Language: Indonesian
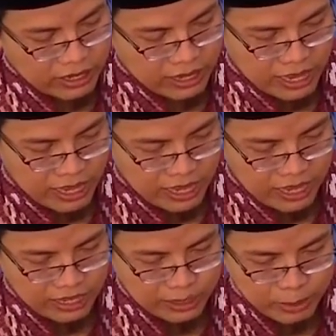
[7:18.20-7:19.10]
ya
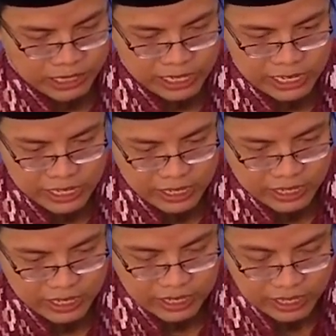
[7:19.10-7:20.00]
seperti ini
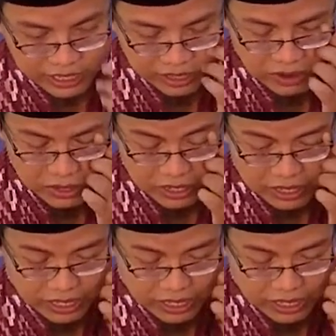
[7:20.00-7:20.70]
terus